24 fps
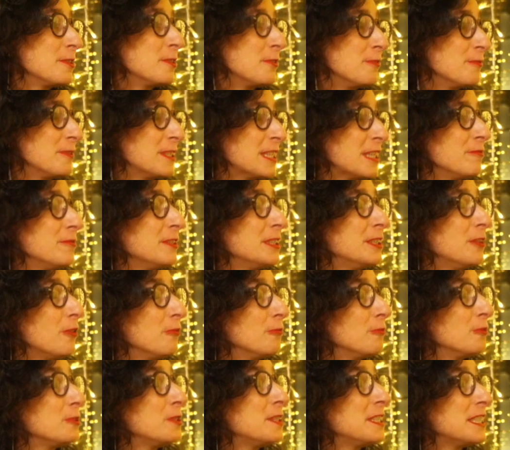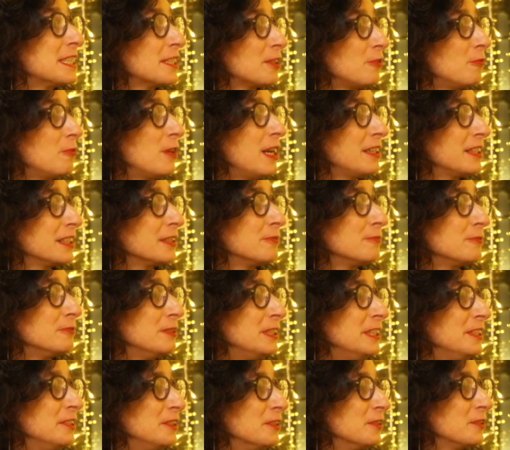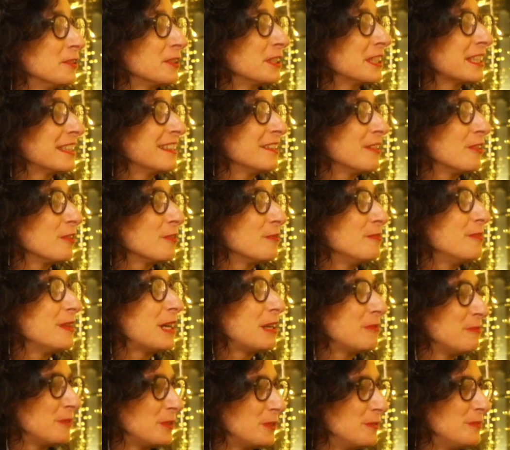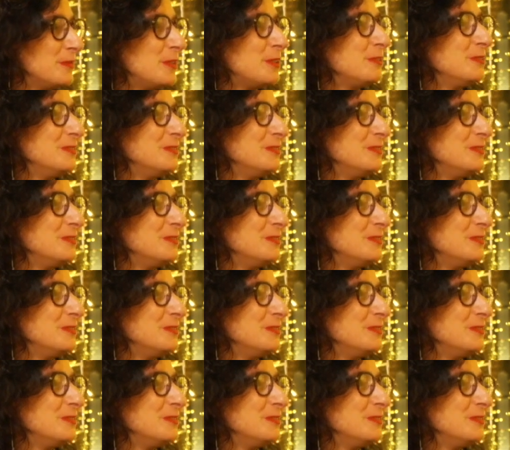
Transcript: vous avez dans vos tiroirs et vous l'ignorez euh, par moments